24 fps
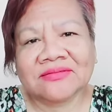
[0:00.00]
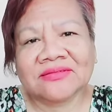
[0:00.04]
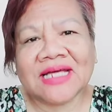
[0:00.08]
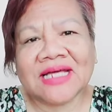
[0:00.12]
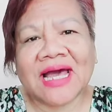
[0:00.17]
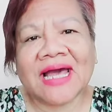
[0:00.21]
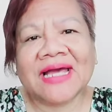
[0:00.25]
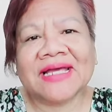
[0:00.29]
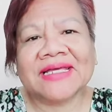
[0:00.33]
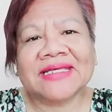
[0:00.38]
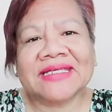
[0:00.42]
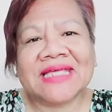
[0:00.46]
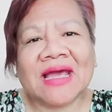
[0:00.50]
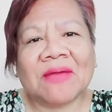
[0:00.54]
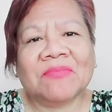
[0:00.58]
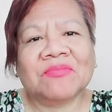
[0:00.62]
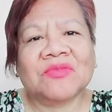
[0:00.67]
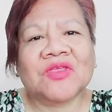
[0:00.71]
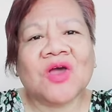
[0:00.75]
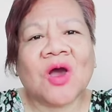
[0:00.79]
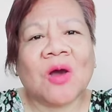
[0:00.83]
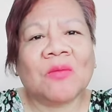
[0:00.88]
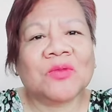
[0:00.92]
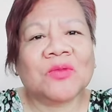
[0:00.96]
ไทย
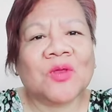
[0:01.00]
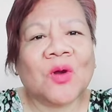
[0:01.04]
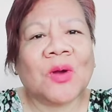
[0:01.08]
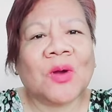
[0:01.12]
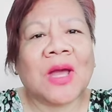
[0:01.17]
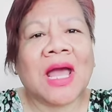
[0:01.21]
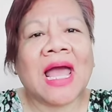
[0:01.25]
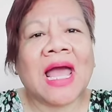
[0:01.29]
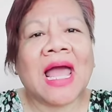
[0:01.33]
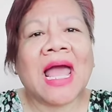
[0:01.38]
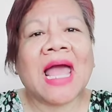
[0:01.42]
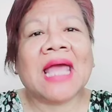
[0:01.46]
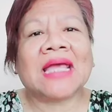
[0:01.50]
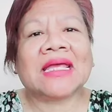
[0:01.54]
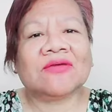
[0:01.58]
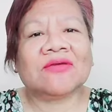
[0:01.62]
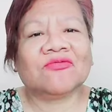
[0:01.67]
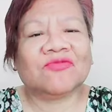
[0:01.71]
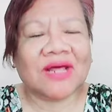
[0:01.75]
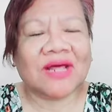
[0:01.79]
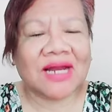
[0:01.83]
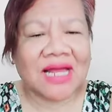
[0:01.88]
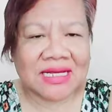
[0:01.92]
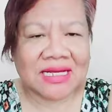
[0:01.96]
จำยอมยกให้
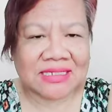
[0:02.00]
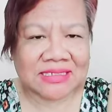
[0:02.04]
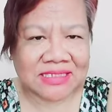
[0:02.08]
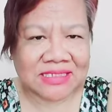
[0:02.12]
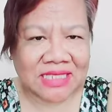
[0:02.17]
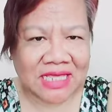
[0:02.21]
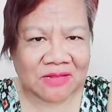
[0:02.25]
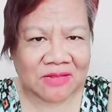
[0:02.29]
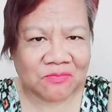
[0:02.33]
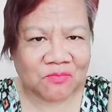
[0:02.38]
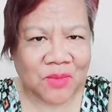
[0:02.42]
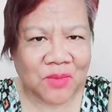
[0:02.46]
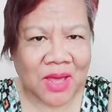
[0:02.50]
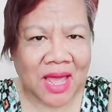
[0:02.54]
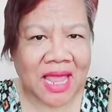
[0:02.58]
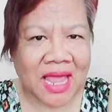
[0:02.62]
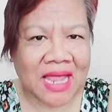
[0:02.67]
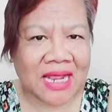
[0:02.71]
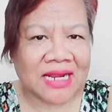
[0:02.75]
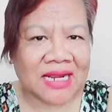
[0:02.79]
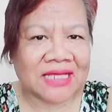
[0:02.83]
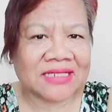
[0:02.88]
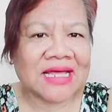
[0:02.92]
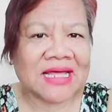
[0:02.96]
ฝรั่งเศสไป
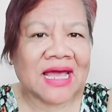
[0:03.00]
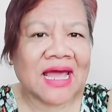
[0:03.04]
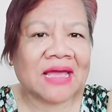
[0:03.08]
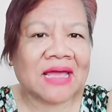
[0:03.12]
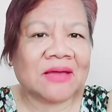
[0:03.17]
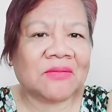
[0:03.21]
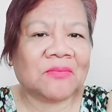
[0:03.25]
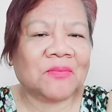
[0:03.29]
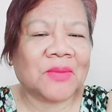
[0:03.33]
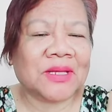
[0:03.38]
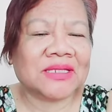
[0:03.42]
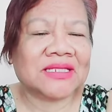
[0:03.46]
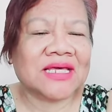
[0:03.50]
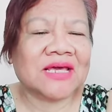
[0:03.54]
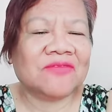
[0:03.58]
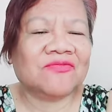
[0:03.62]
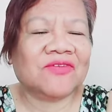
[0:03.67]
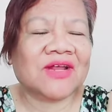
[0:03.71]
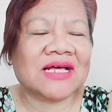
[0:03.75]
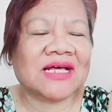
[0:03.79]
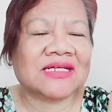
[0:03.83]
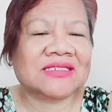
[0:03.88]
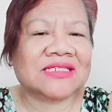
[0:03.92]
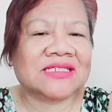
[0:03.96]
และไทยประเทศฝ
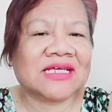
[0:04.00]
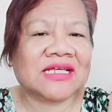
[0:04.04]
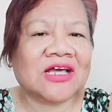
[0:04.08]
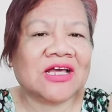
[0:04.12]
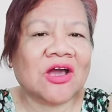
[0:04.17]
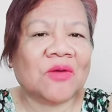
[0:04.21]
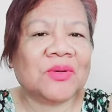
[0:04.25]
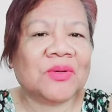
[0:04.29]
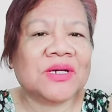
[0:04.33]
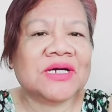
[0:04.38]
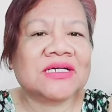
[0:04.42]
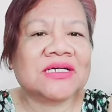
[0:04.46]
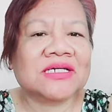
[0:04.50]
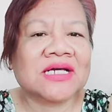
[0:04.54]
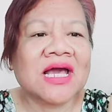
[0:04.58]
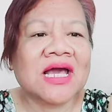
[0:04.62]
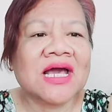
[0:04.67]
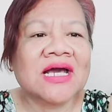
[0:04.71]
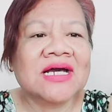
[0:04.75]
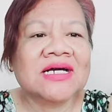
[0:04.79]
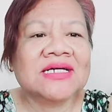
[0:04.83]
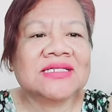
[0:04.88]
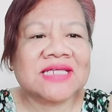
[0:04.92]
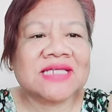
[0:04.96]
รั่งเศสก็เพิ่ง
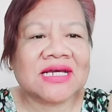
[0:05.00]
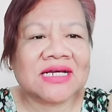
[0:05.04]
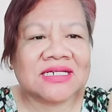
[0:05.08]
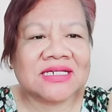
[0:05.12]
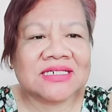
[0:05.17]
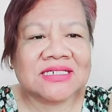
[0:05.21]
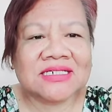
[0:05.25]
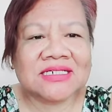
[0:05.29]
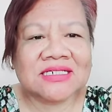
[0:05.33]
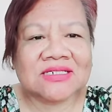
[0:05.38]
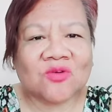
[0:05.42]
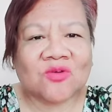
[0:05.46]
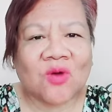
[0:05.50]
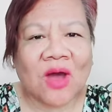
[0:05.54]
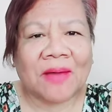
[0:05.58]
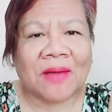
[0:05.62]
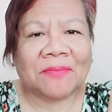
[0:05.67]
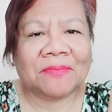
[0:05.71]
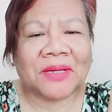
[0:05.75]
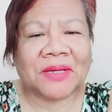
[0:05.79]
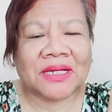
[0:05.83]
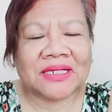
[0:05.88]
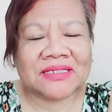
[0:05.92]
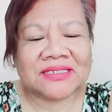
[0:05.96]
จะคืนความ
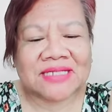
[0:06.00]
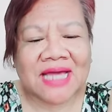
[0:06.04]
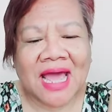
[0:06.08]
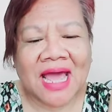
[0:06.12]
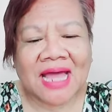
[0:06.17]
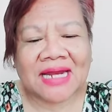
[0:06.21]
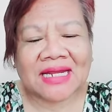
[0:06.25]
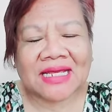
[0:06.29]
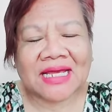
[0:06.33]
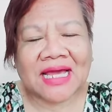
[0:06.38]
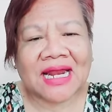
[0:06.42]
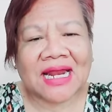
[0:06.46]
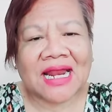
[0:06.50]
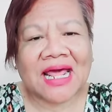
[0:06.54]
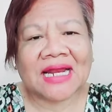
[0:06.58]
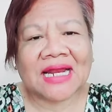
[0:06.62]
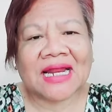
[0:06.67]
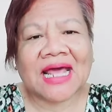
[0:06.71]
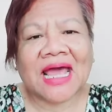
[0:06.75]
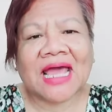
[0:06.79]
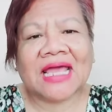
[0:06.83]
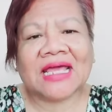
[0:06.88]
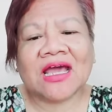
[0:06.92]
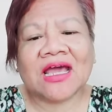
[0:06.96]
เป็นชาติเอกราช
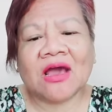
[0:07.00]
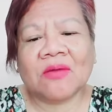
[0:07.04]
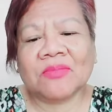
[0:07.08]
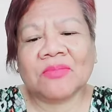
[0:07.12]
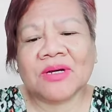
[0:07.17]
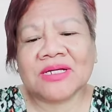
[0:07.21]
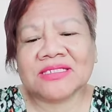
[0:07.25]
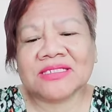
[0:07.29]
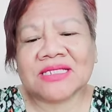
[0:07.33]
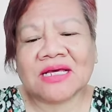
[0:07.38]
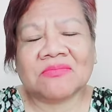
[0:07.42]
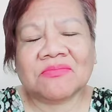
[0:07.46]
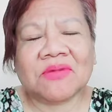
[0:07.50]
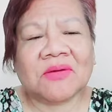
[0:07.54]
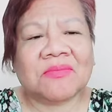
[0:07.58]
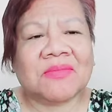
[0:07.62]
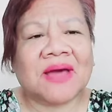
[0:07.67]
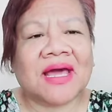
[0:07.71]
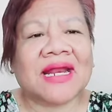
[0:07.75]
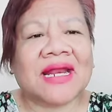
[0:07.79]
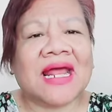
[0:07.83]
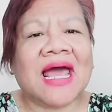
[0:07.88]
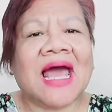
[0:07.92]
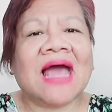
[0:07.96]
ให้ก็เมื่อสักประ
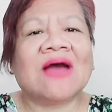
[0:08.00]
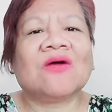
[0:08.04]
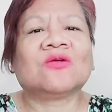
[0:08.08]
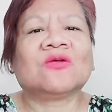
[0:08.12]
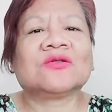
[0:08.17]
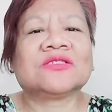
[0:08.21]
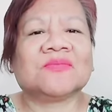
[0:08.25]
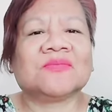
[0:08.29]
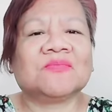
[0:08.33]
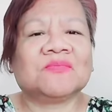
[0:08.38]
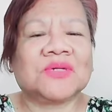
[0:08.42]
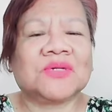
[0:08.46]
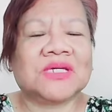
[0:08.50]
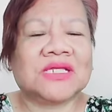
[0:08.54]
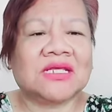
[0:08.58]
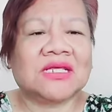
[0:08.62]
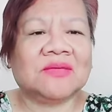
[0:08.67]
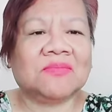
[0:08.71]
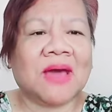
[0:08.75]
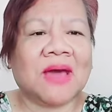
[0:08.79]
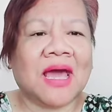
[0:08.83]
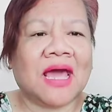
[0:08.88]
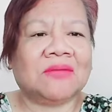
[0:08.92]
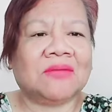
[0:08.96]
มาณ 5-6 ปี
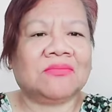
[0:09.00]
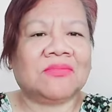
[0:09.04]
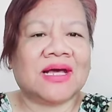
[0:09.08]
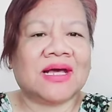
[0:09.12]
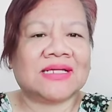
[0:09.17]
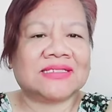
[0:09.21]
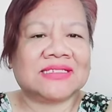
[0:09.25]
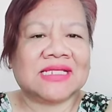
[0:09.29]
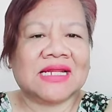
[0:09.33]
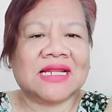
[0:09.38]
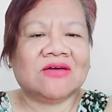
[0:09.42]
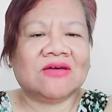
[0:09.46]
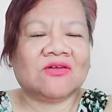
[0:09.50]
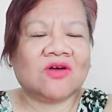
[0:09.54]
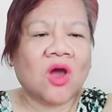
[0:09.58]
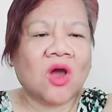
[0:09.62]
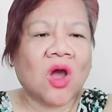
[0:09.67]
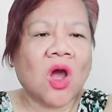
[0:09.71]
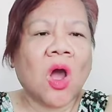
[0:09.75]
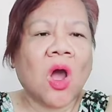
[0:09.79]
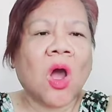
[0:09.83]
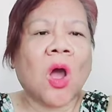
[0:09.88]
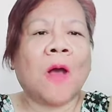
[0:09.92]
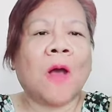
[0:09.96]
ที่ผ่านมาเสร็จแล้วก็